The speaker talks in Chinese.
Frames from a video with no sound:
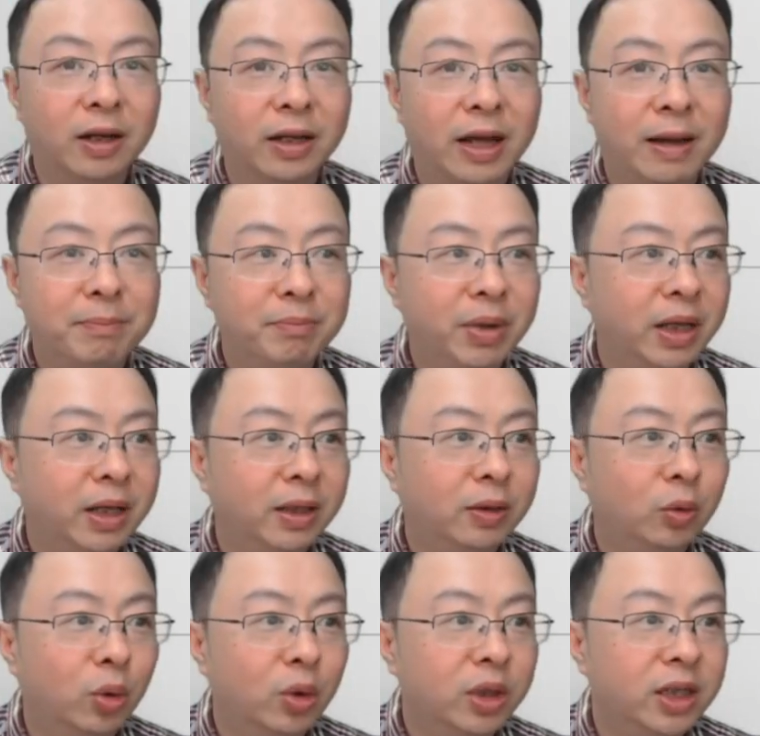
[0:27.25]
南北
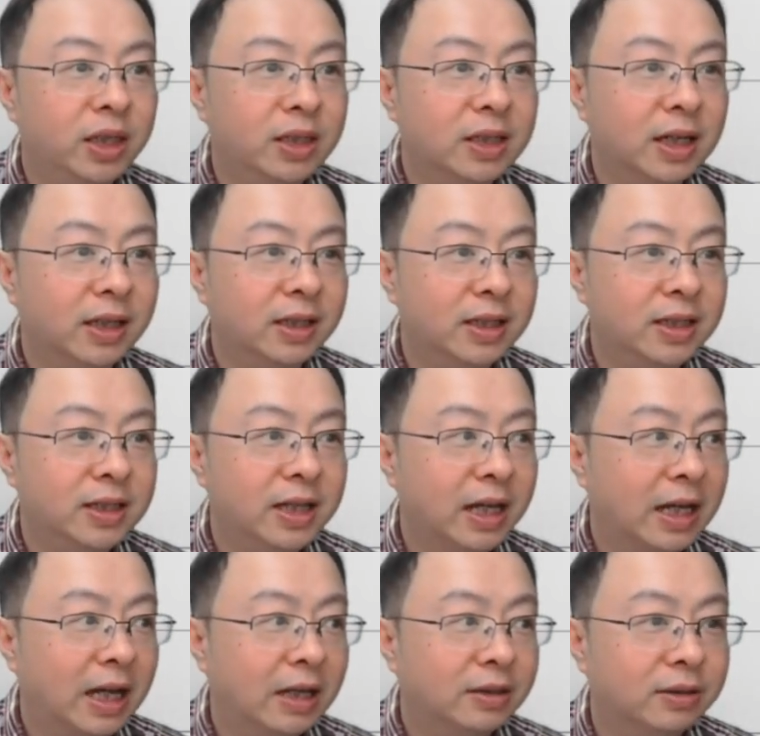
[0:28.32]
多地将提
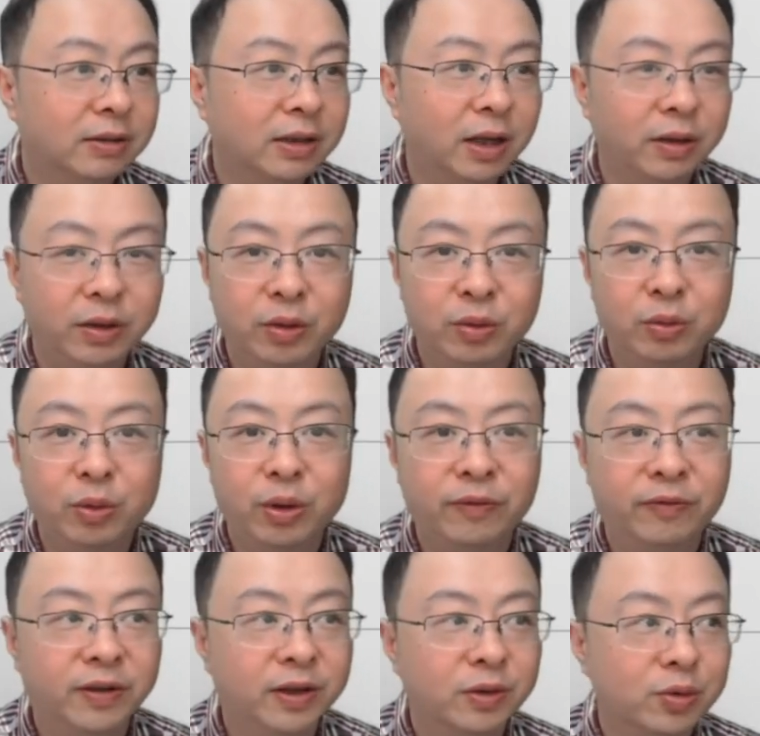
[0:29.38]
前感受到六
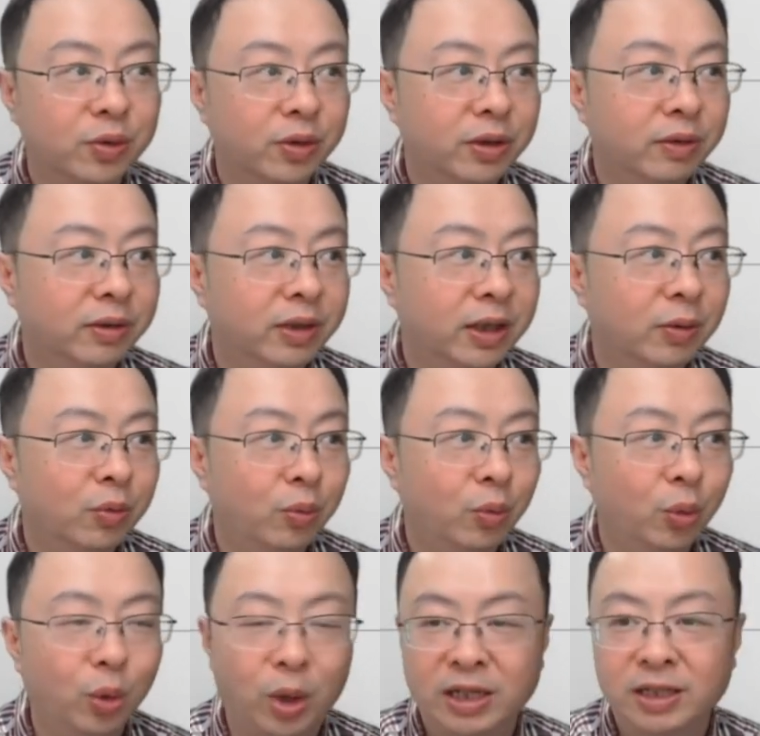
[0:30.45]
月份左右的
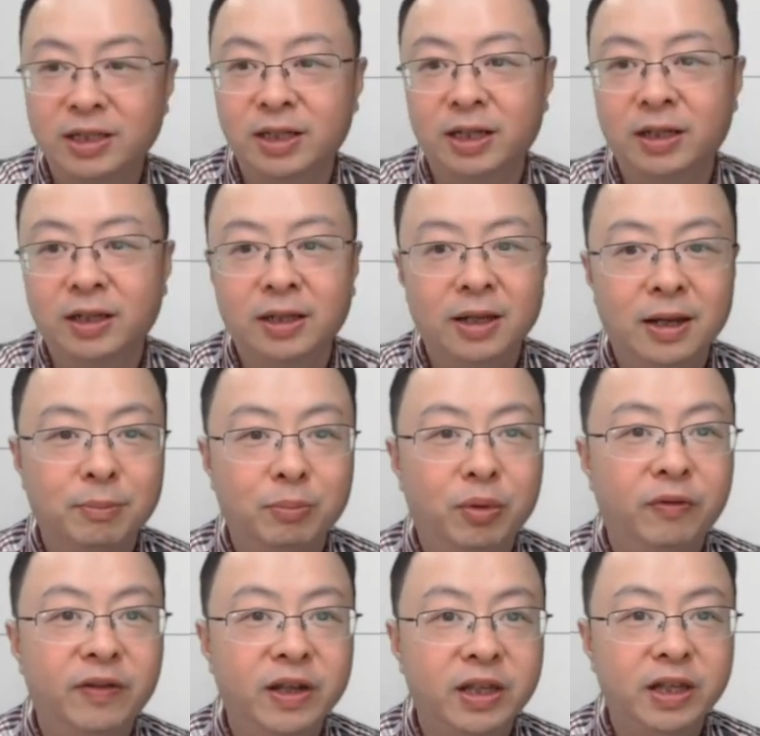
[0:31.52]
暖热，
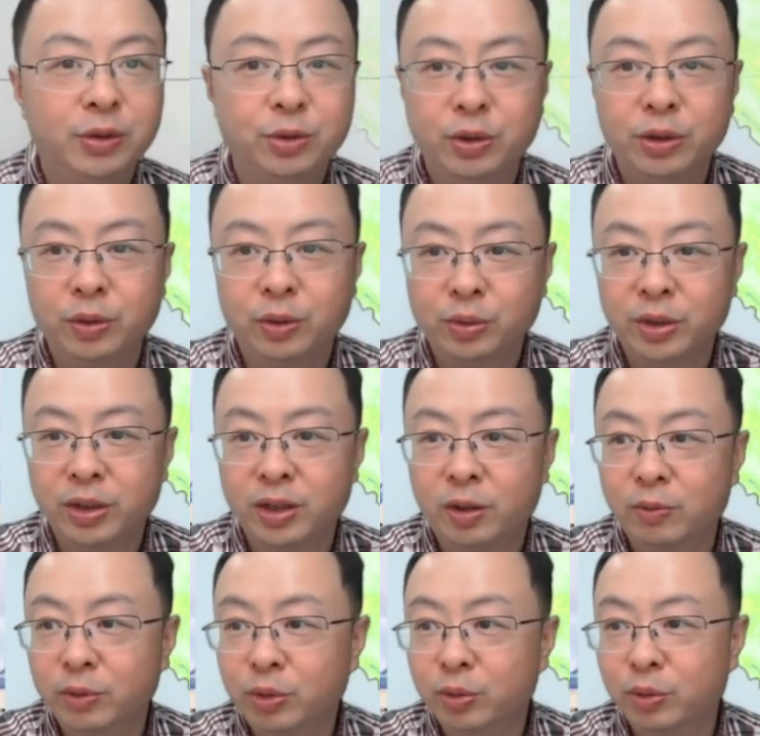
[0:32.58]
部分地区最
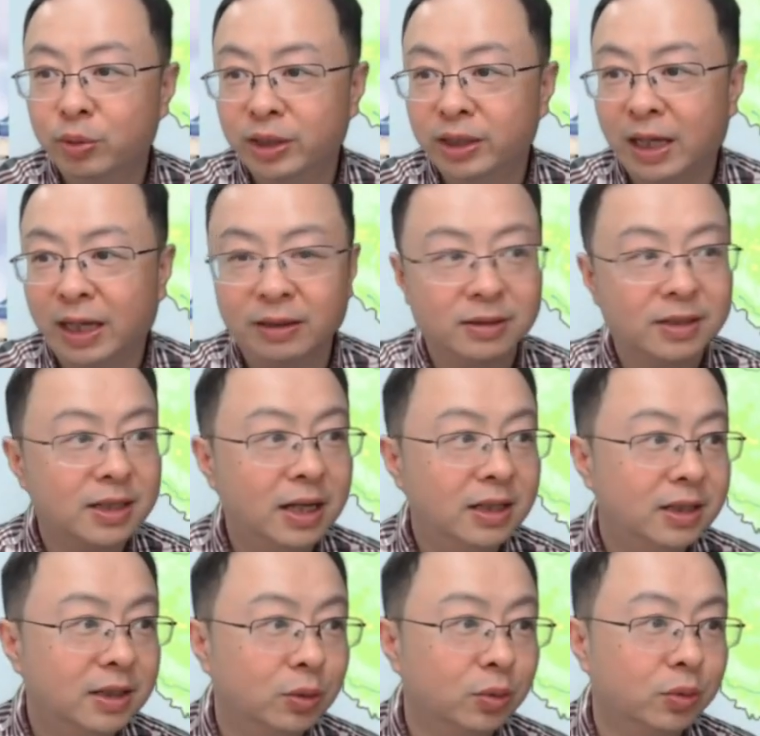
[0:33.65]
高温度会达到
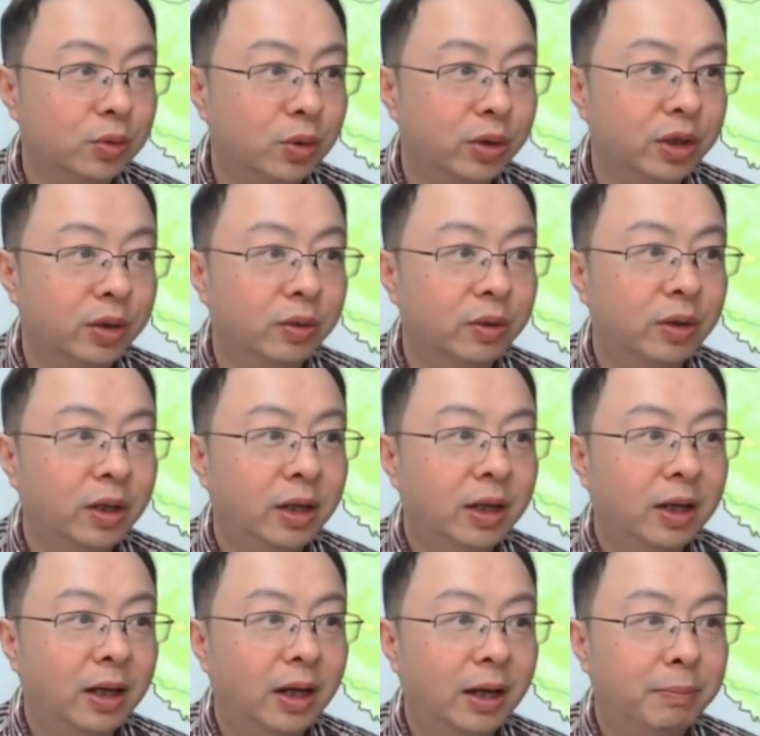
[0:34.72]
三十度左右，
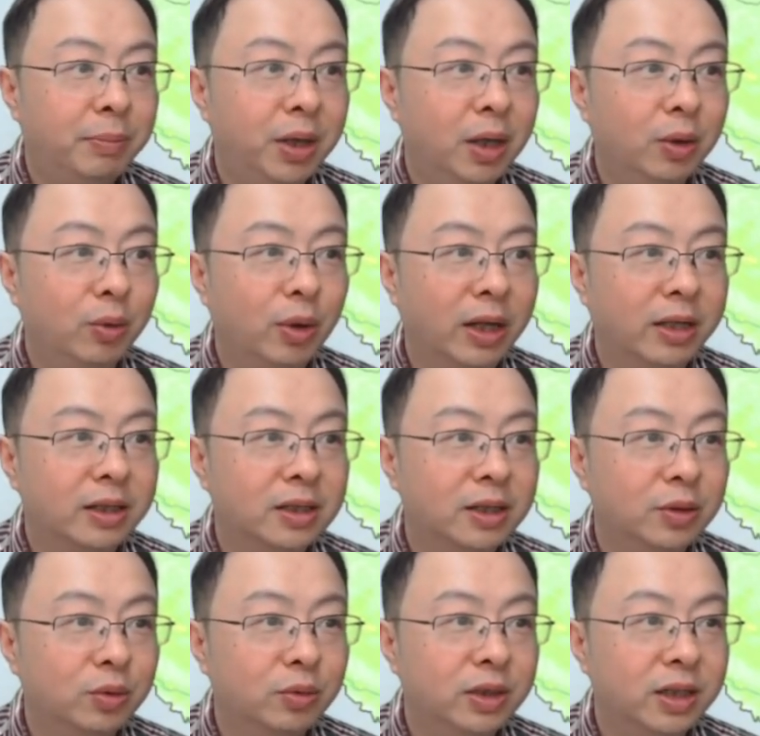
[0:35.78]
啊，偏暖的
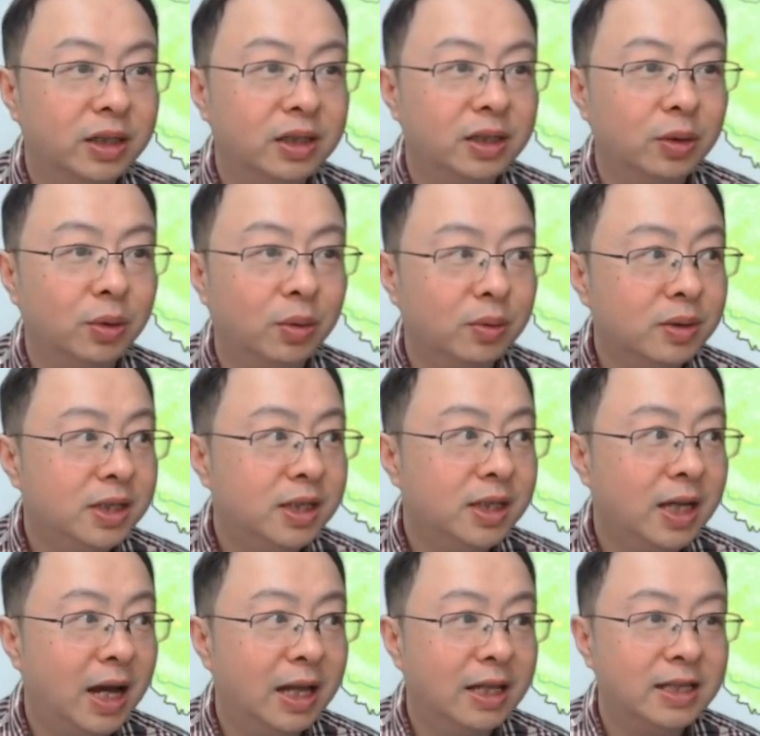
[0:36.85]
程度也是同
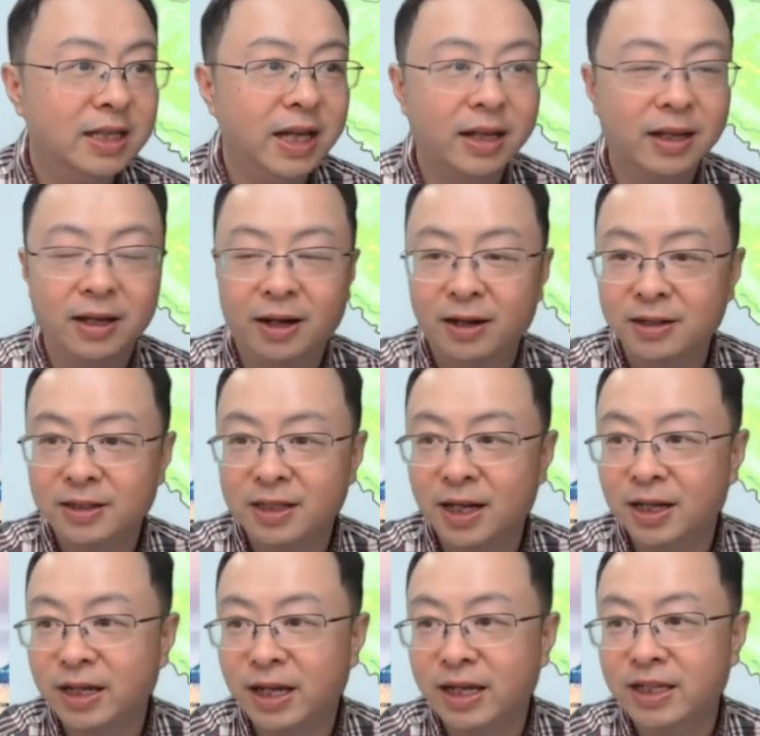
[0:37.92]
期罕见。而
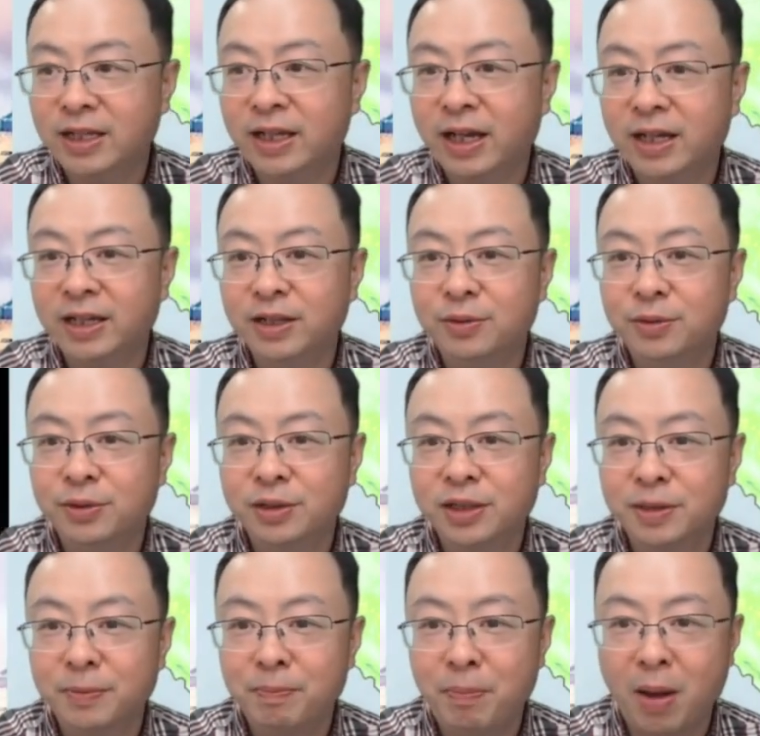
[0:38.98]
江南一带地区
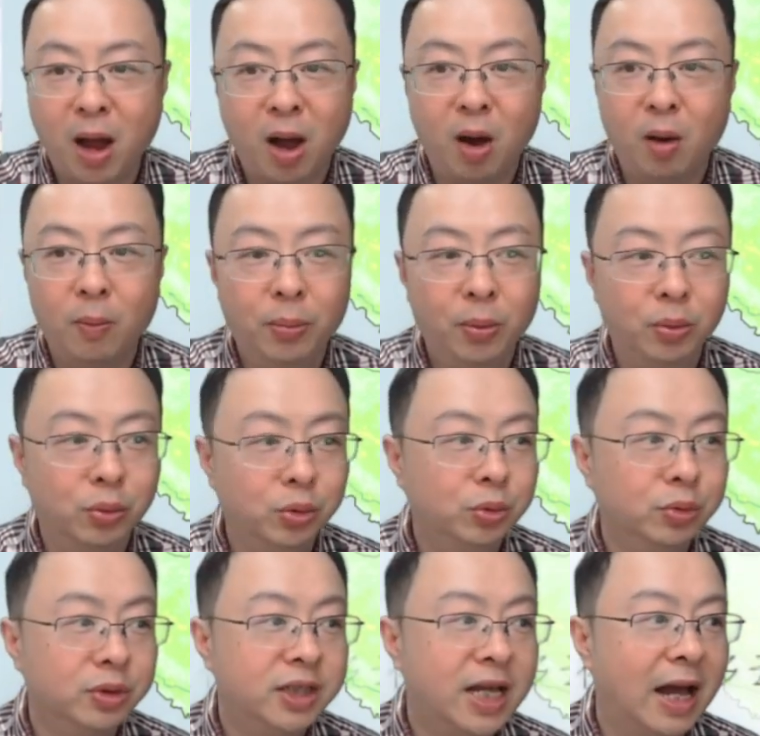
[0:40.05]
是跑步
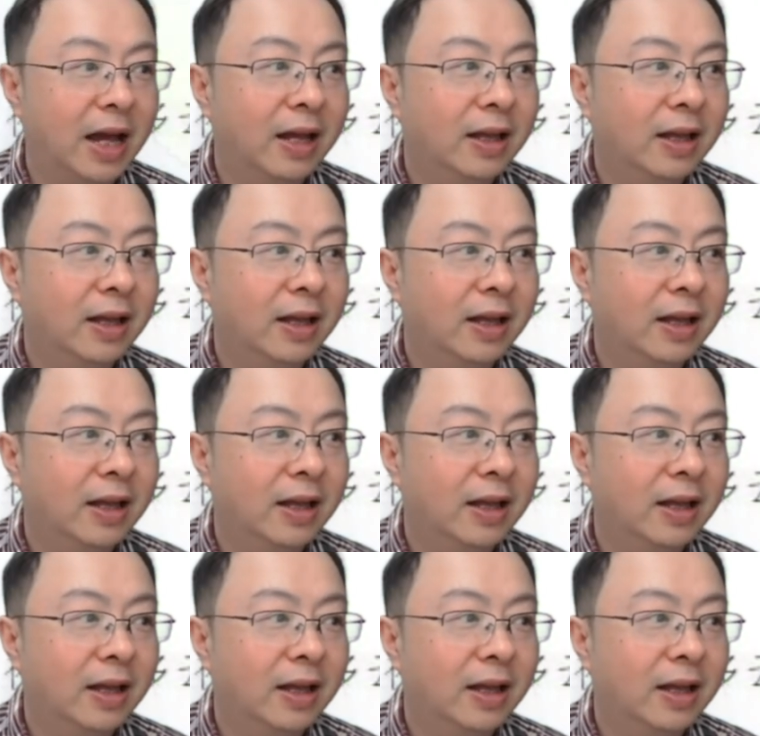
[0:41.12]
入夏，